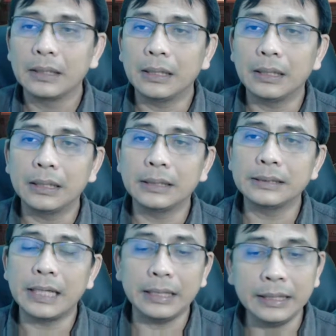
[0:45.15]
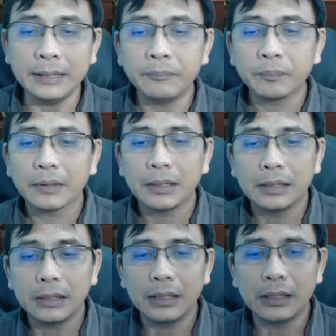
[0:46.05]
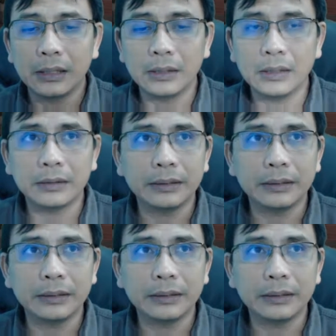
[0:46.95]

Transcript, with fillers: Uh, jadi uh,